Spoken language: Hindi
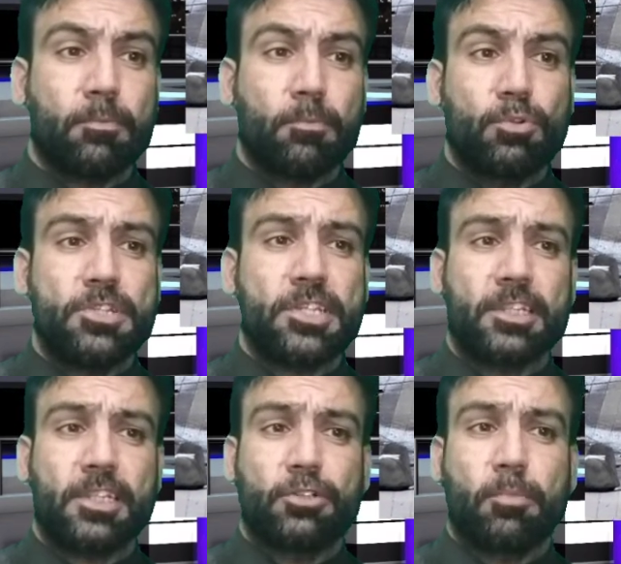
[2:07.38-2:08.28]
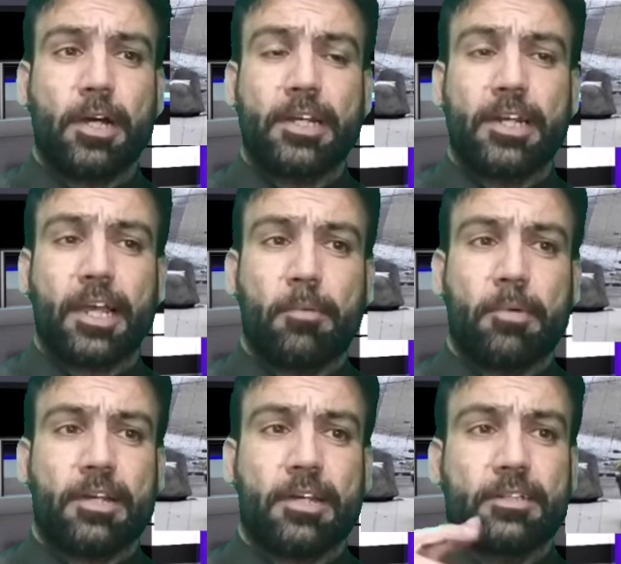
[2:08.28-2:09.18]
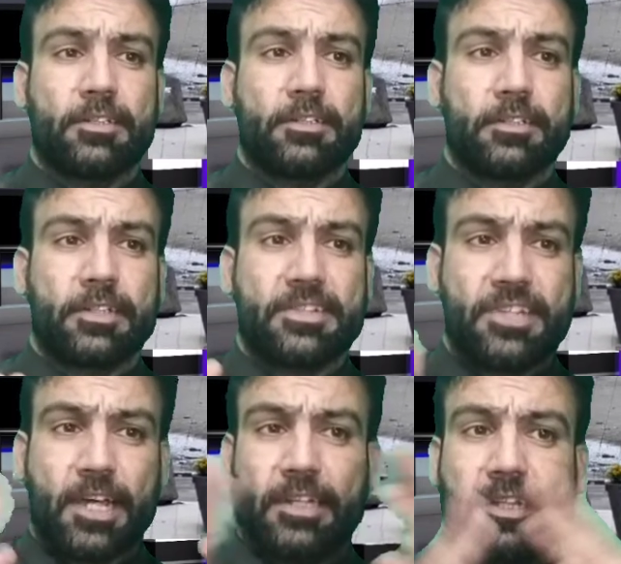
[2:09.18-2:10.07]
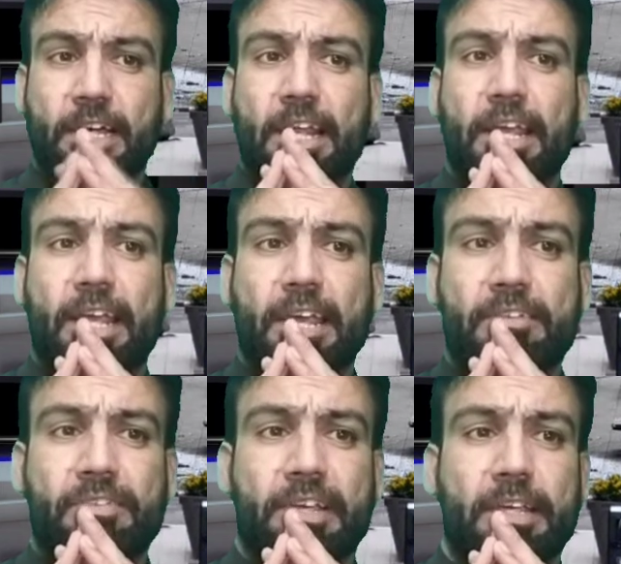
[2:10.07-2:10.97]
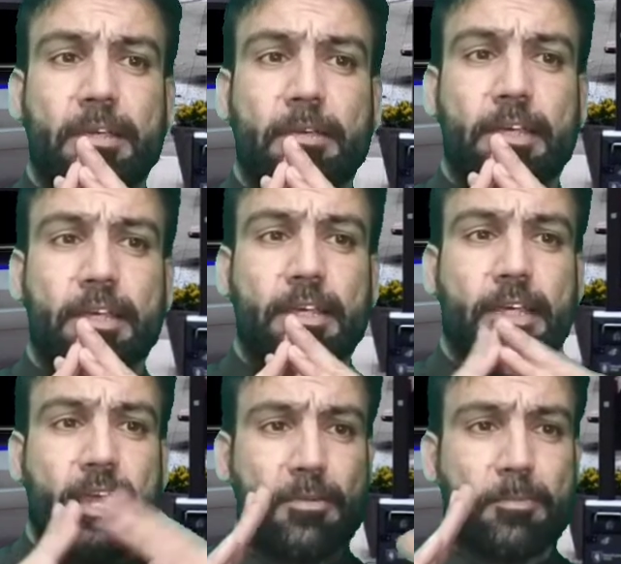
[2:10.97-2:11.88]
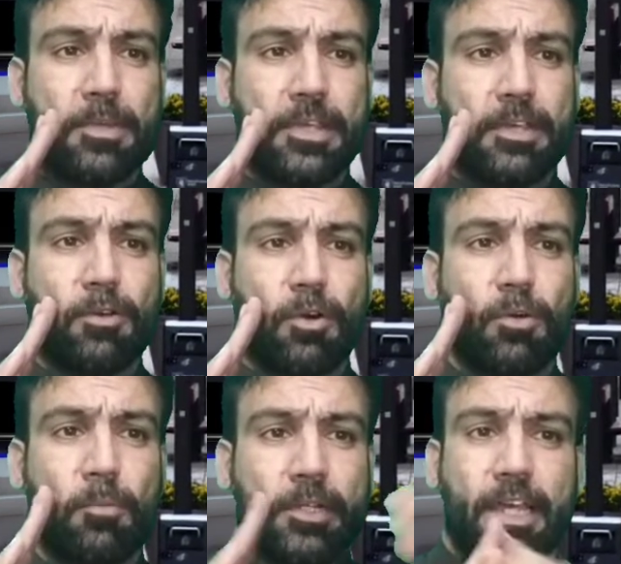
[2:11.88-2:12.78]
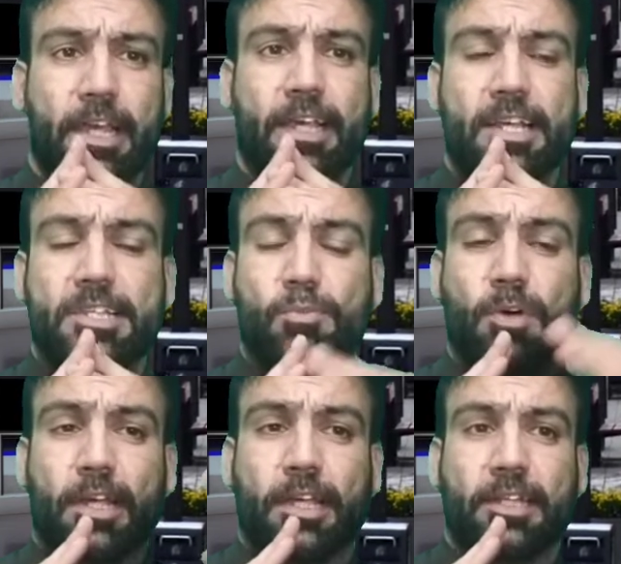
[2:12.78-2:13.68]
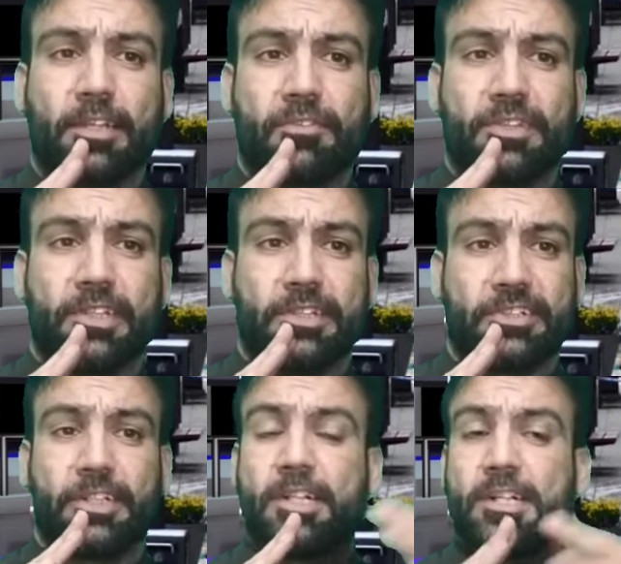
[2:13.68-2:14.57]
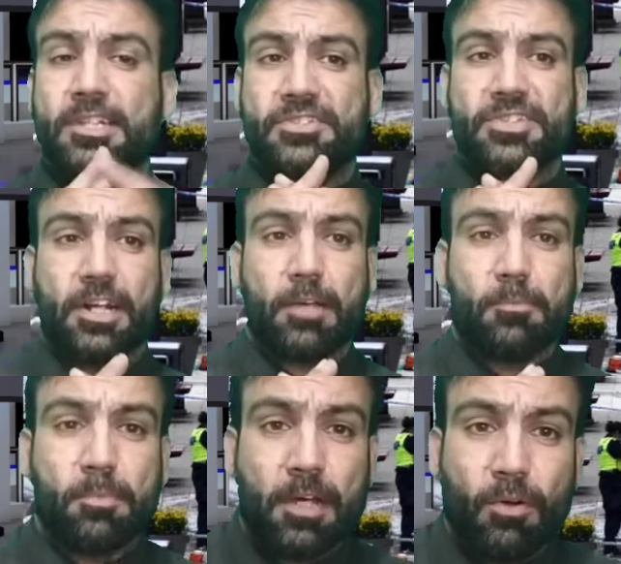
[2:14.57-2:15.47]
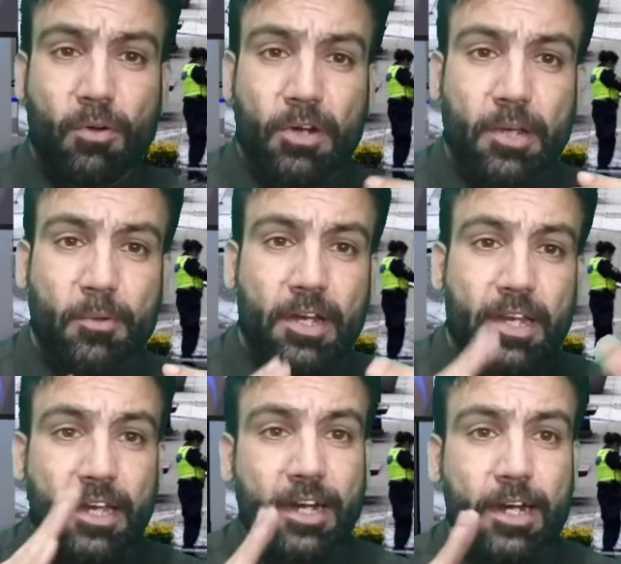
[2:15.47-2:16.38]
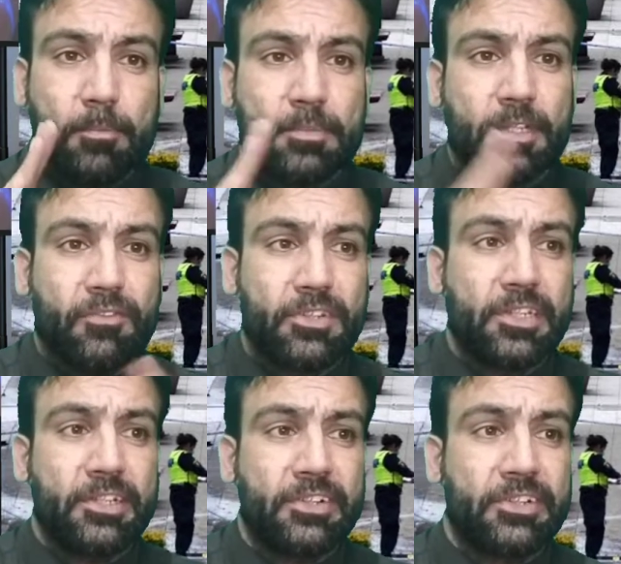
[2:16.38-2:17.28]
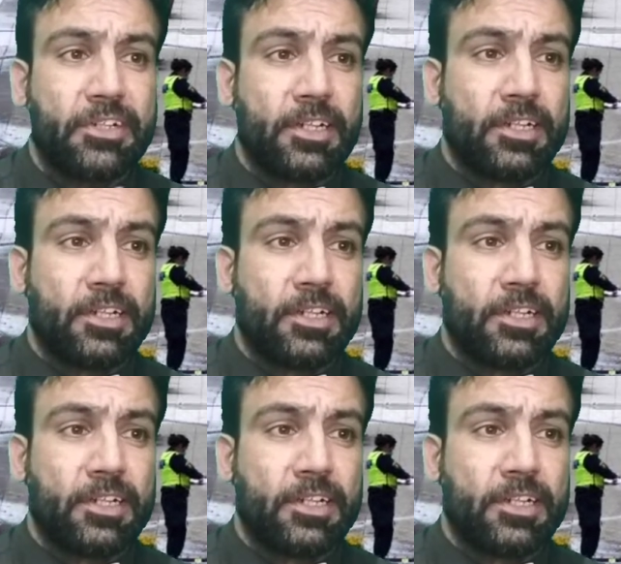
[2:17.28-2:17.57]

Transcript: पुलिस के तर्जुमान ने खबर रसा इदारे एफ ही एफ पी को बताया कि इस वाक़े की तफ्तीश सड़क पर होने वाले आम तफ्तीश